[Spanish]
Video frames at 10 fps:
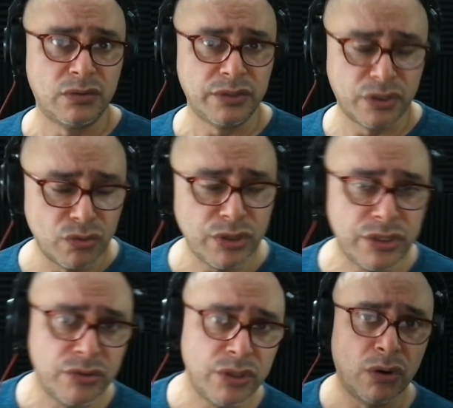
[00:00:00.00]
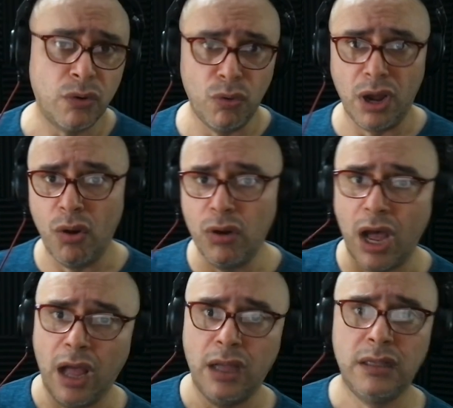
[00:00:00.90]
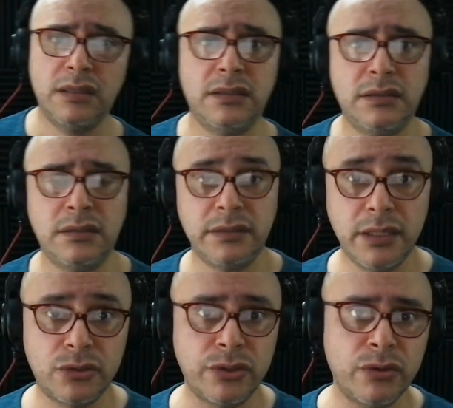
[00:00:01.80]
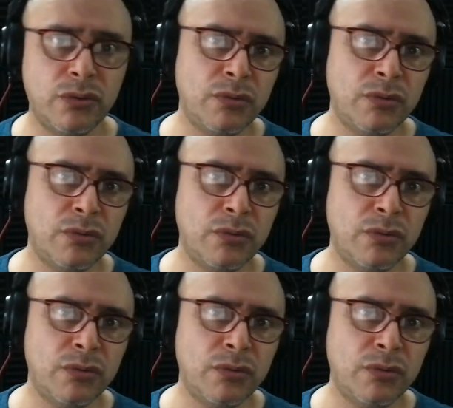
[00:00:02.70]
Llegó un indio y dijo, unga, unga. Y el otro dijo,